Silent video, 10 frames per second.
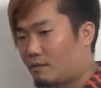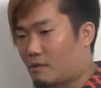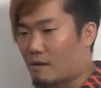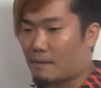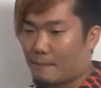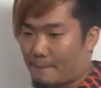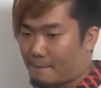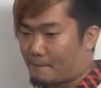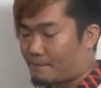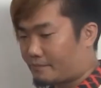まあ
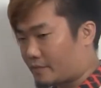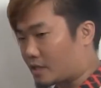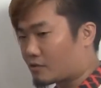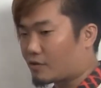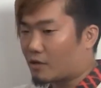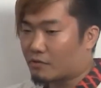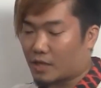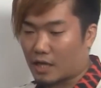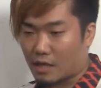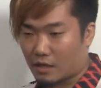脱業界こん
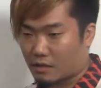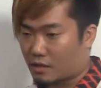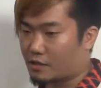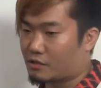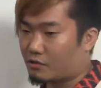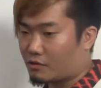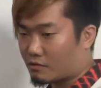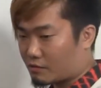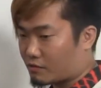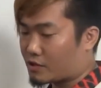な感じ
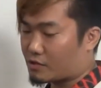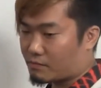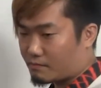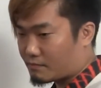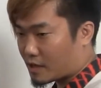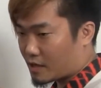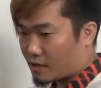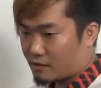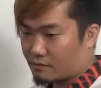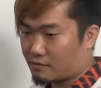のとこですよ
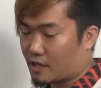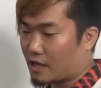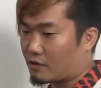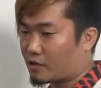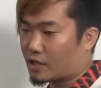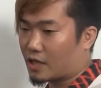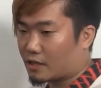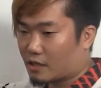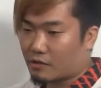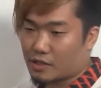ねえこうやってやっ
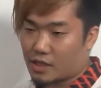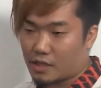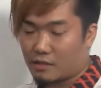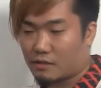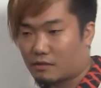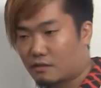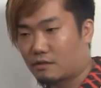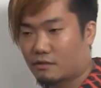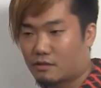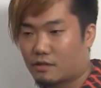てった方がいいんじゃない
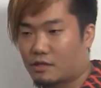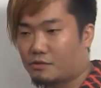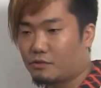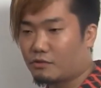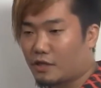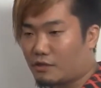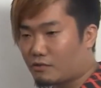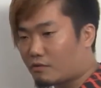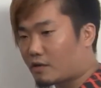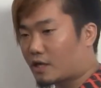自分のできる
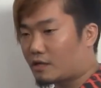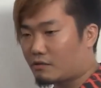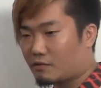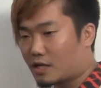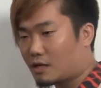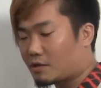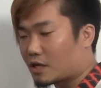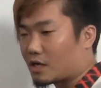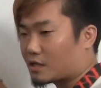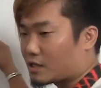ところからやっていこうねみたい
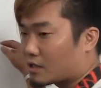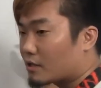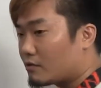な話なんだけ